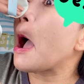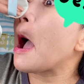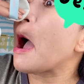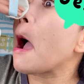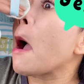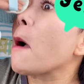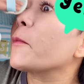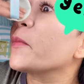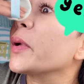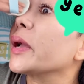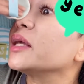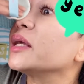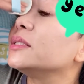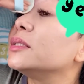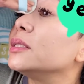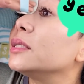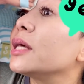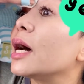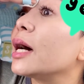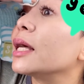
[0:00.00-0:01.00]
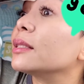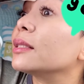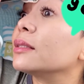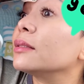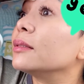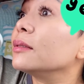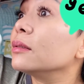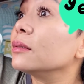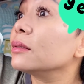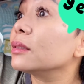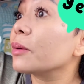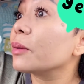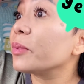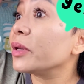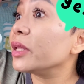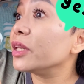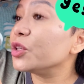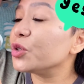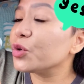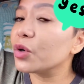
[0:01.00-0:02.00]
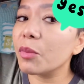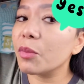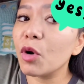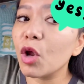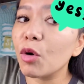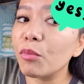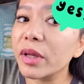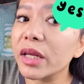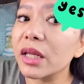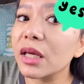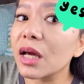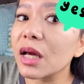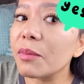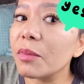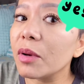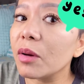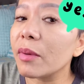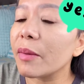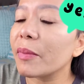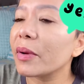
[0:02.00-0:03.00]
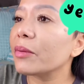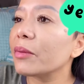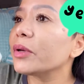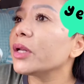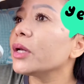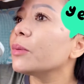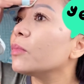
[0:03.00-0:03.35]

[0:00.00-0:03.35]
sampai ke jidat, tapi ini juga belum ini ya, belum apa namanya,